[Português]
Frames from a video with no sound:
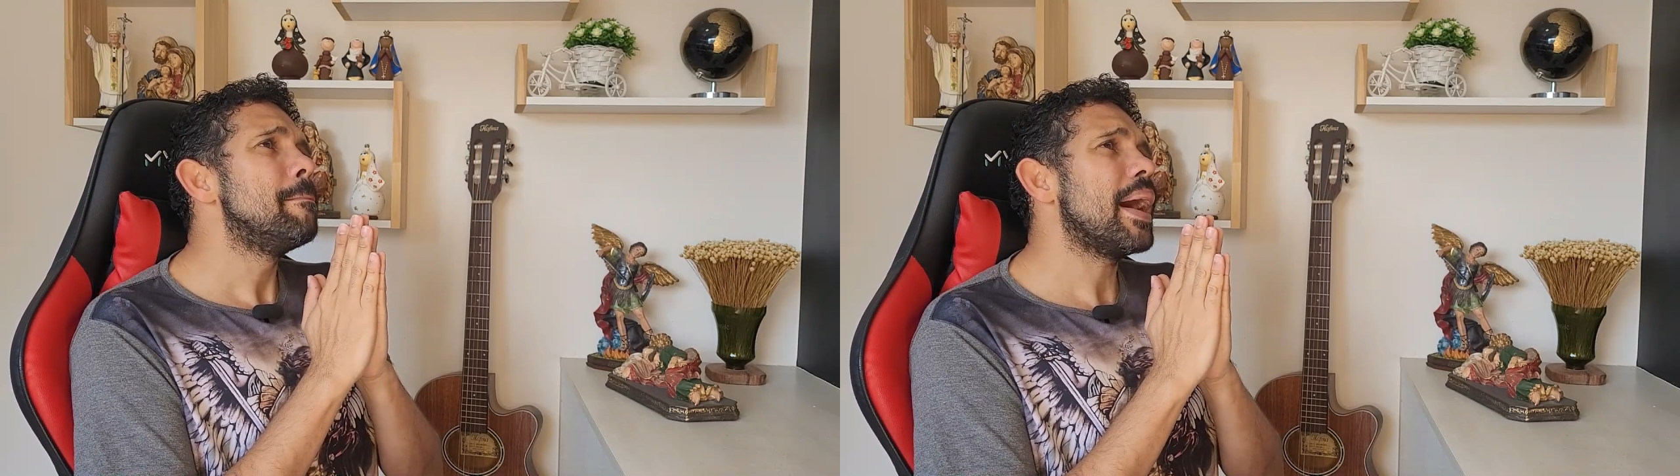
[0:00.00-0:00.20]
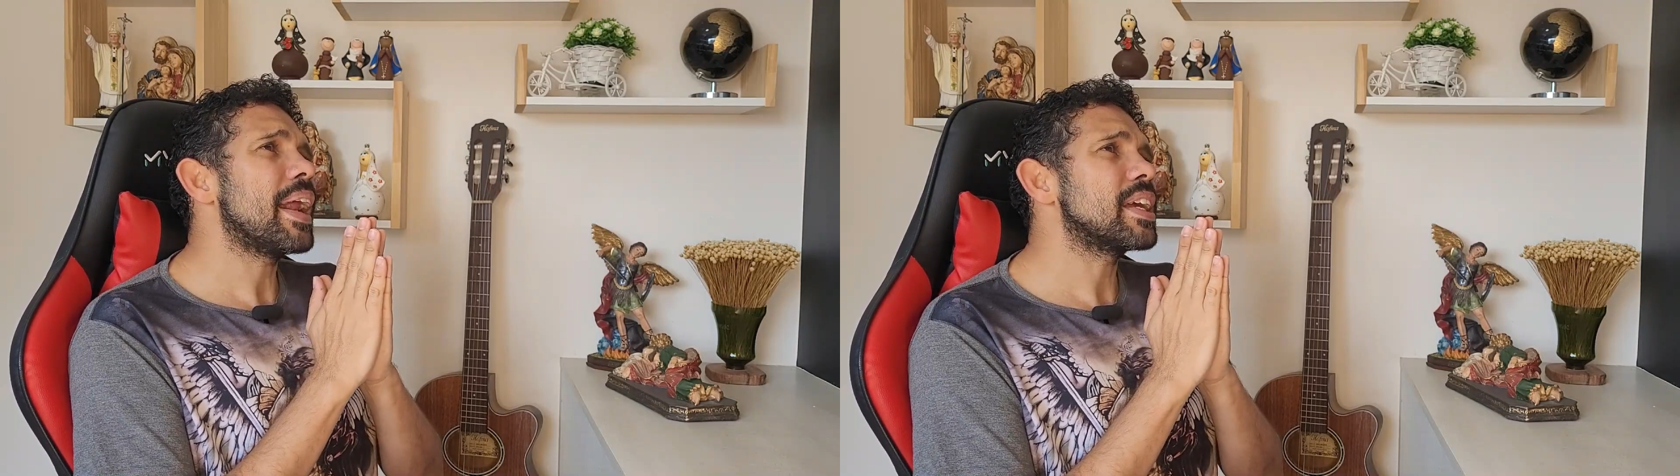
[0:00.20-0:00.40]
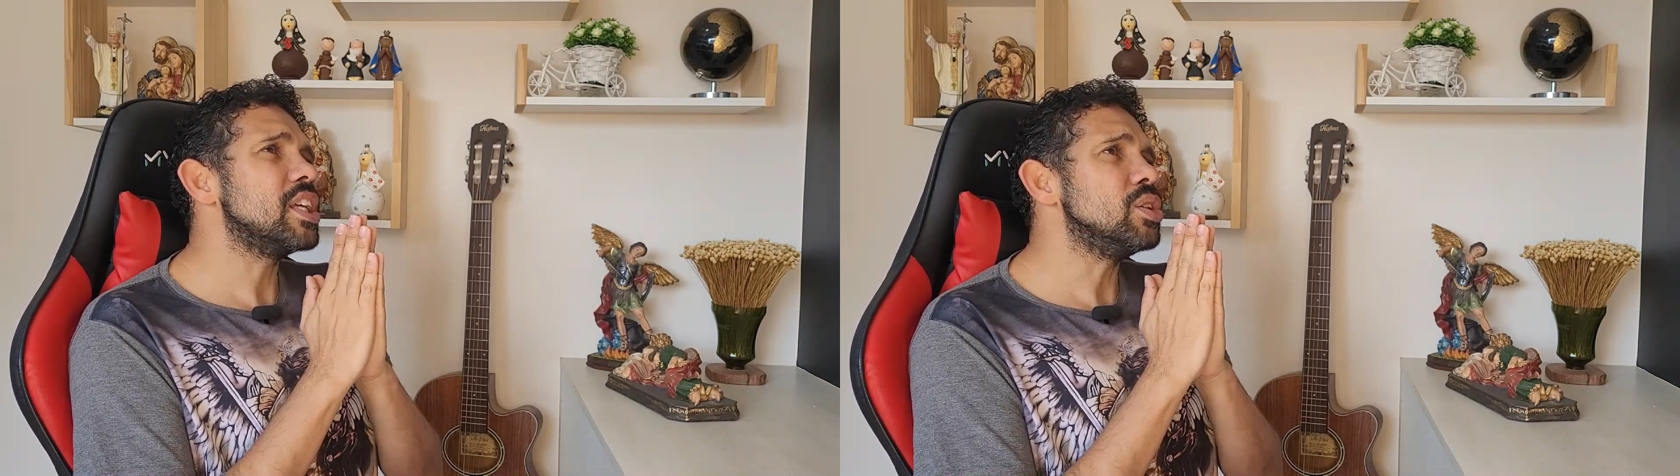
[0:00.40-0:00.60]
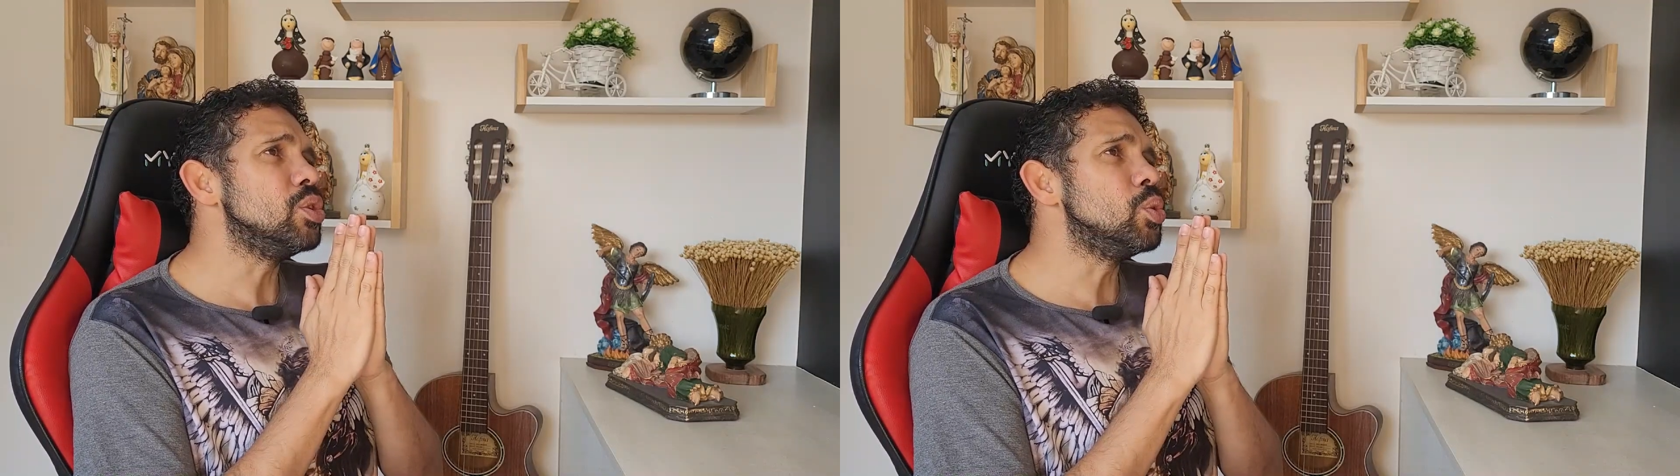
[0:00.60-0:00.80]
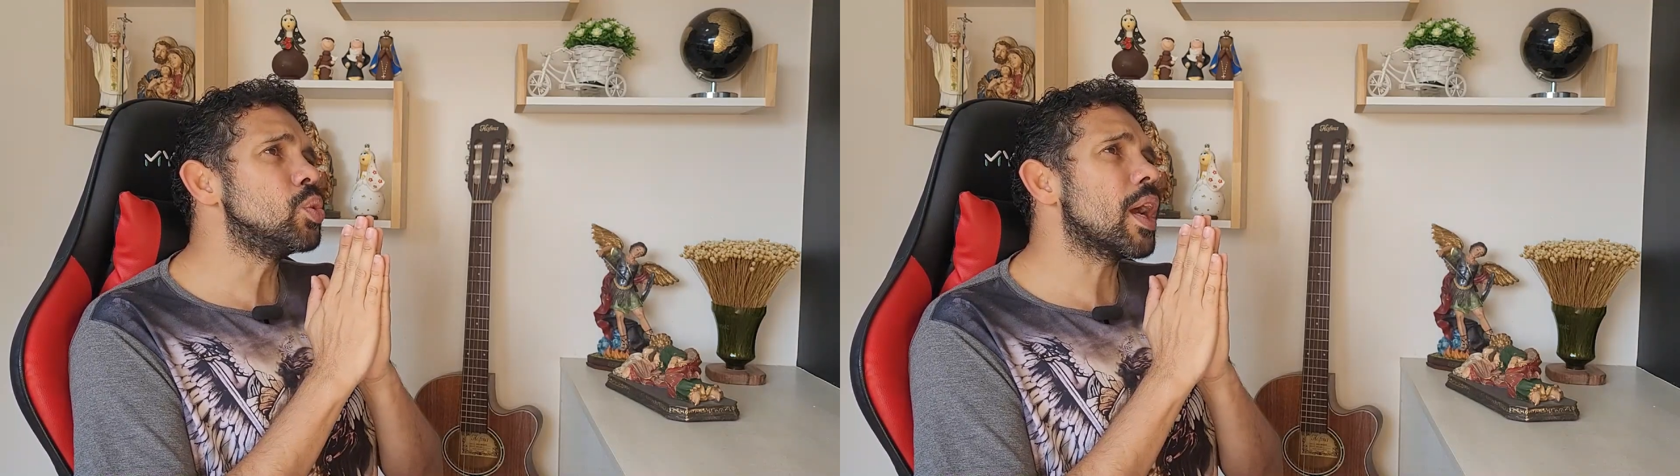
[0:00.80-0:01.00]
para que
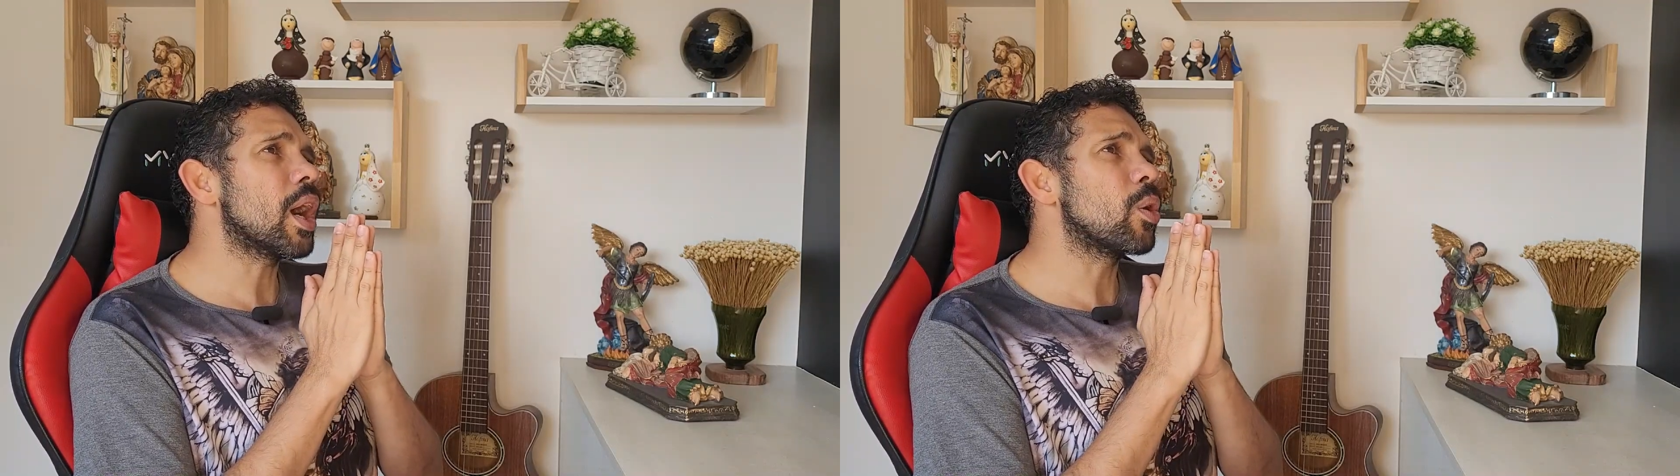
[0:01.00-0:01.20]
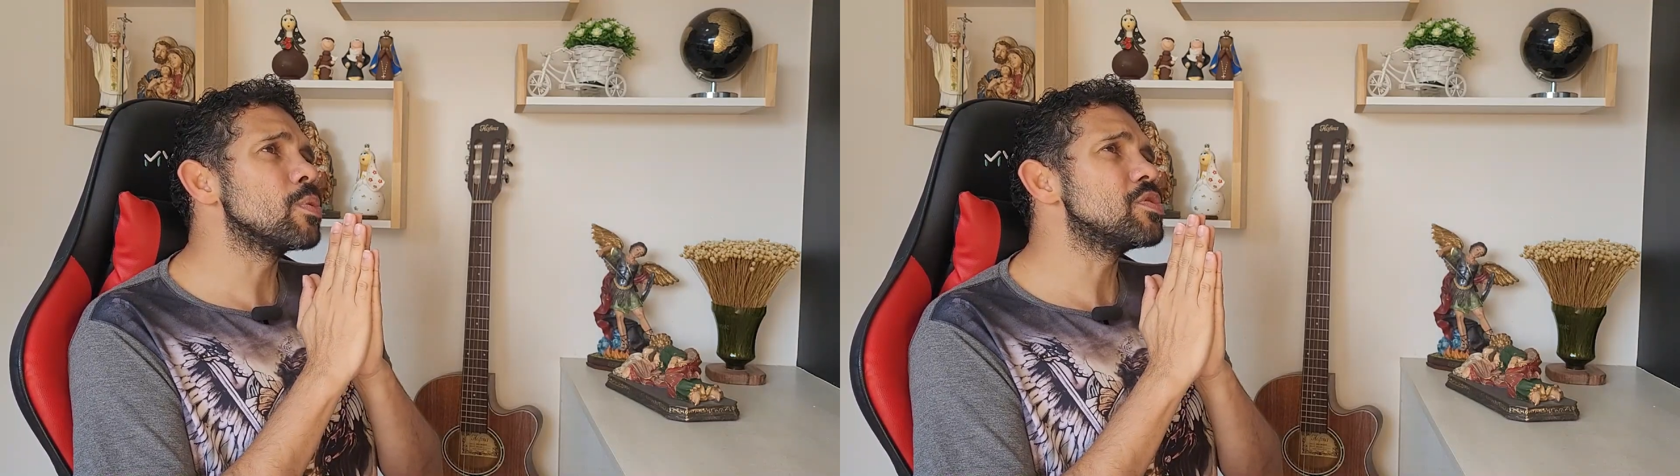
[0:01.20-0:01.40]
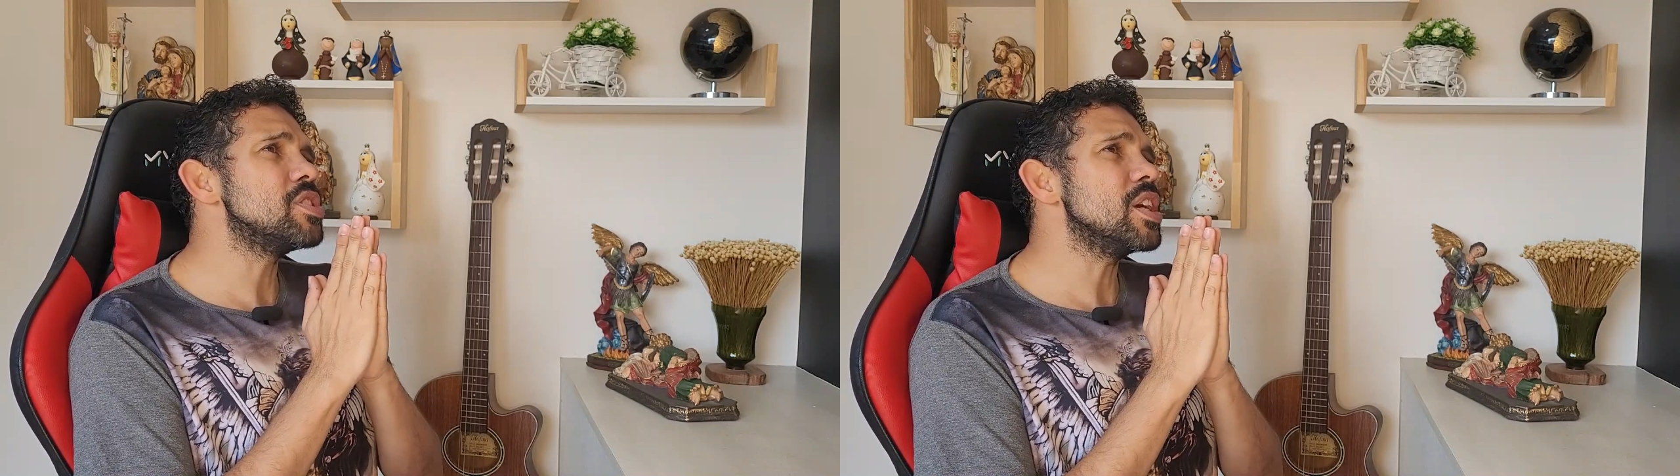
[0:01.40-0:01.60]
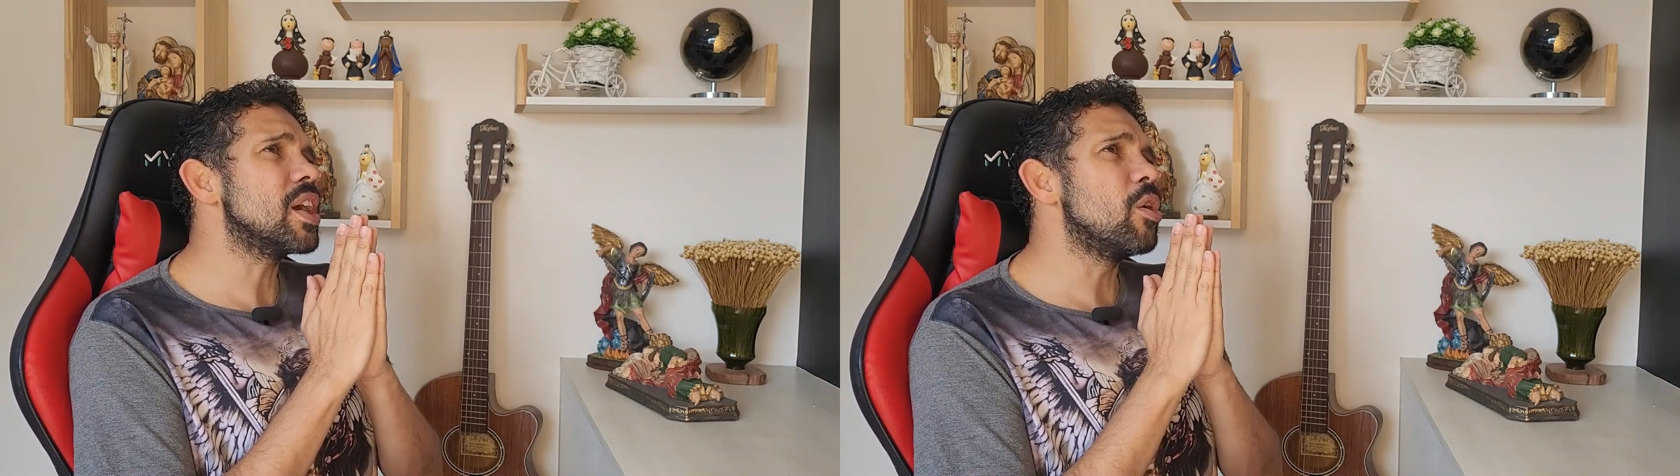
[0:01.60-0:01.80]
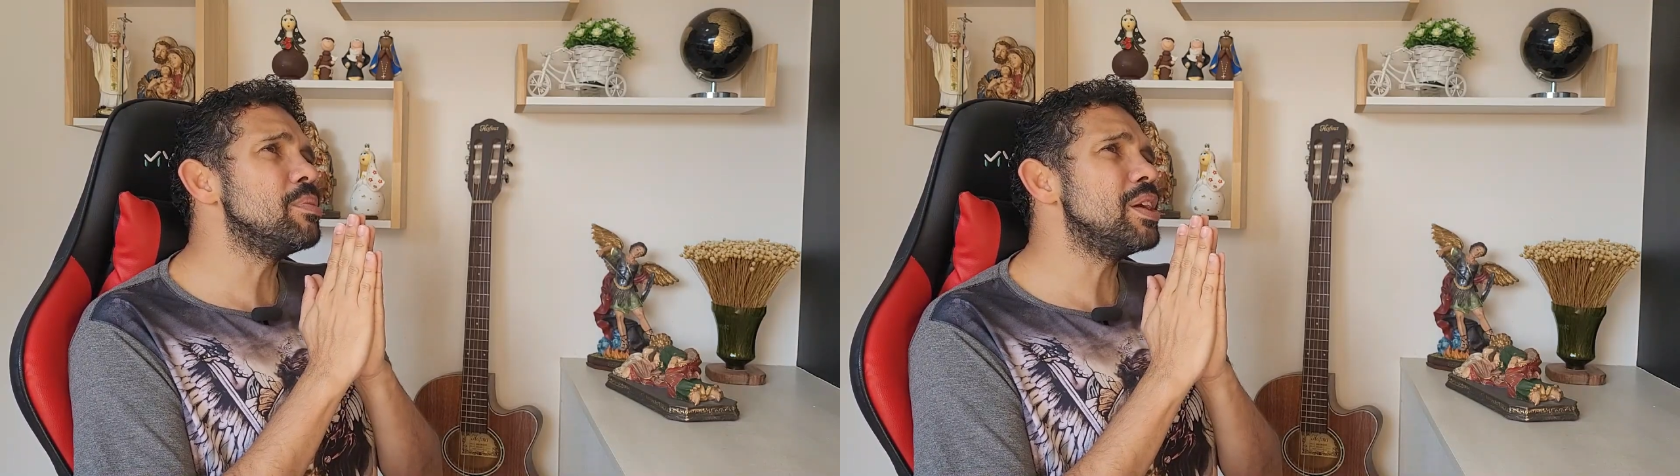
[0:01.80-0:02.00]
nunca consigam